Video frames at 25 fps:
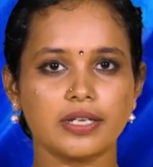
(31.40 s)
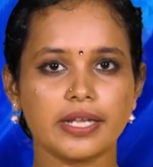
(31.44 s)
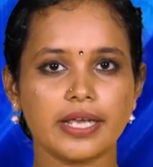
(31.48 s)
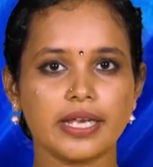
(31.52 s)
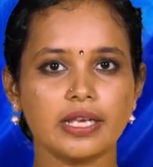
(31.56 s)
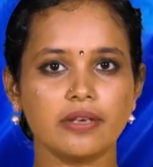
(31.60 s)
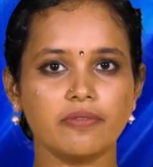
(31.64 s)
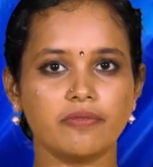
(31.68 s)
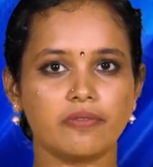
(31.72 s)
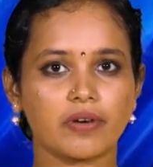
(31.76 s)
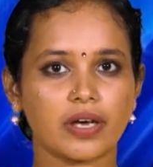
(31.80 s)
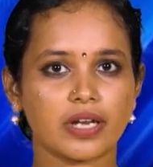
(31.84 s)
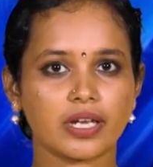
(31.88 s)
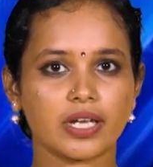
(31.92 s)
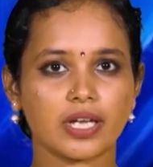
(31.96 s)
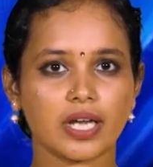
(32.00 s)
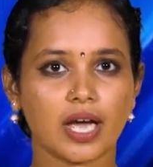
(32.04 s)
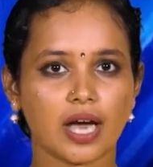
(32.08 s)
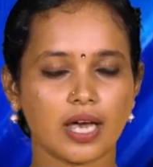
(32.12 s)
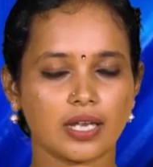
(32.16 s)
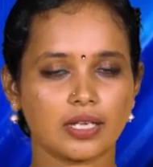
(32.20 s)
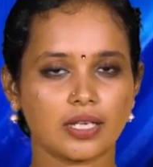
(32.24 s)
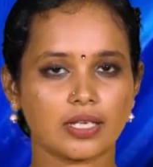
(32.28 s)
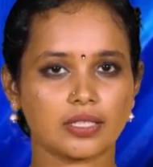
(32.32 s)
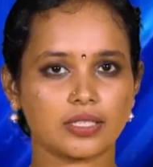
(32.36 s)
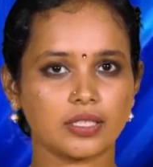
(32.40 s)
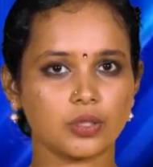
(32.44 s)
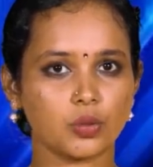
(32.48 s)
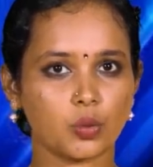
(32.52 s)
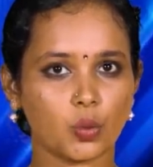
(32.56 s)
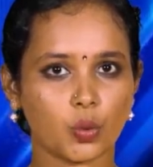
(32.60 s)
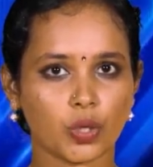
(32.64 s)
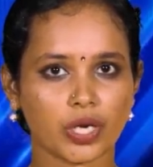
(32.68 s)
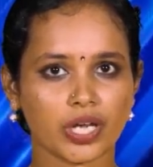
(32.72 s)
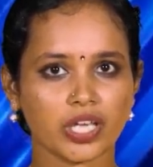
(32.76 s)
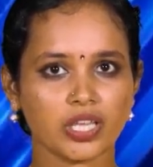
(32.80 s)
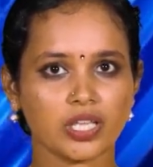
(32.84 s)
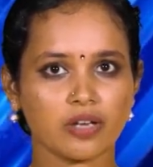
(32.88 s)
நில் வரி அல்லது
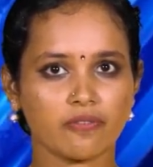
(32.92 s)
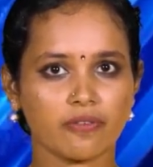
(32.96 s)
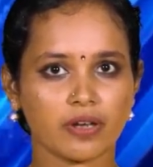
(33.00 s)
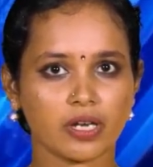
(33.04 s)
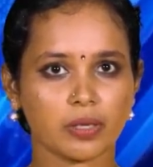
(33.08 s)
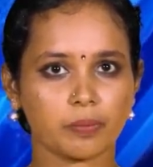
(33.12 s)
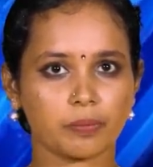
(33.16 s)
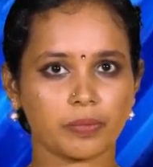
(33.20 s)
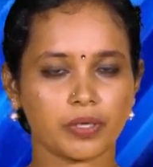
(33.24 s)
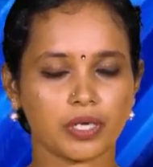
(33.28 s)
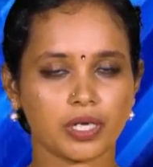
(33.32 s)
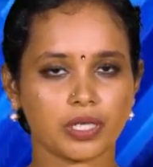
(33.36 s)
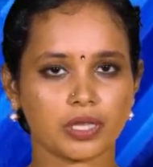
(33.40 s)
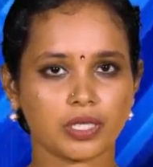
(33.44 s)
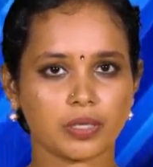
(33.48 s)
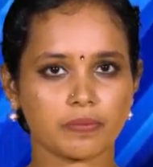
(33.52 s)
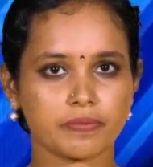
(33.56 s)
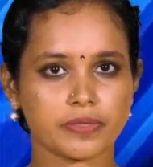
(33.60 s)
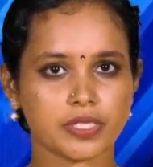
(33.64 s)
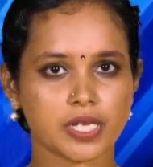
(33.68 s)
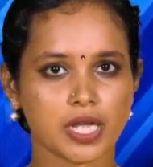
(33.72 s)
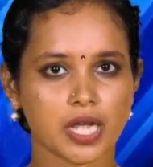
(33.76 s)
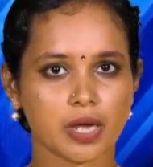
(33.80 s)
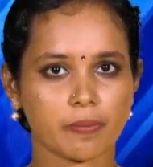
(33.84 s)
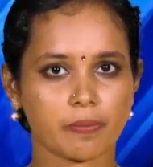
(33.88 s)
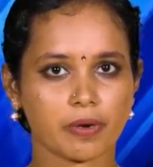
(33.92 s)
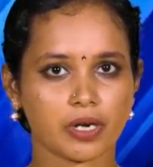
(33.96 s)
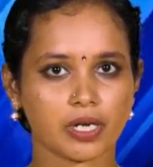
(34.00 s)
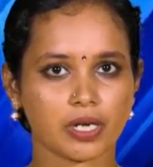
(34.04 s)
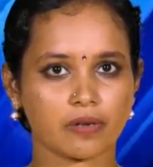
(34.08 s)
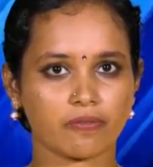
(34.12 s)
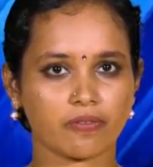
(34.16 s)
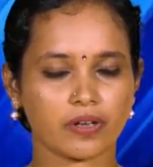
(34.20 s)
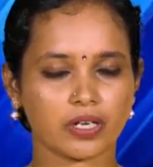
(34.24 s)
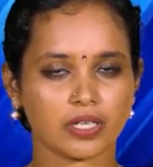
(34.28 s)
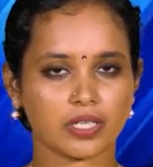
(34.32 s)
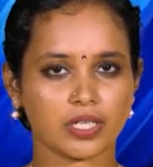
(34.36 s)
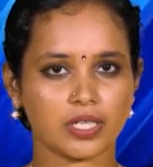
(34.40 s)
குறைந்த வரி பிடித்தம்
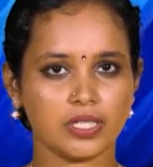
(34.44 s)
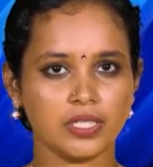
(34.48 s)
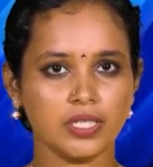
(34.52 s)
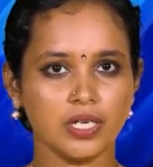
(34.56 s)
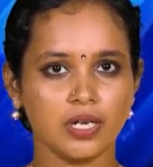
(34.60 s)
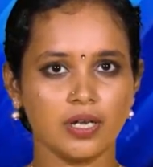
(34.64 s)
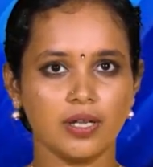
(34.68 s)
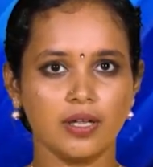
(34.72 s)
செய்யப்பட்டவர்கள்